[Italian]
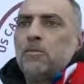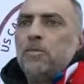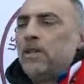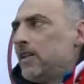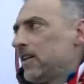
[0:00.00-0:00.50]
Il
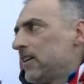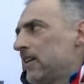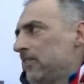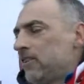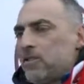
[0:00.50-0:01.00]

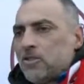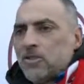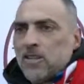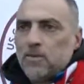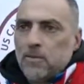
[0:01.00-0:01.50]
bicchiere va visto
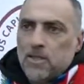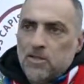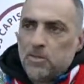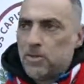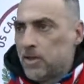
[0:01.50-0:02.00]
sempre
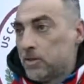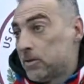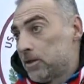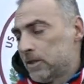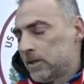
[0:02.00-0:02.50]
mezzo pieno,
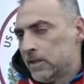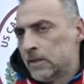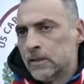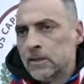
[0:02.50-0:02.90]
quindi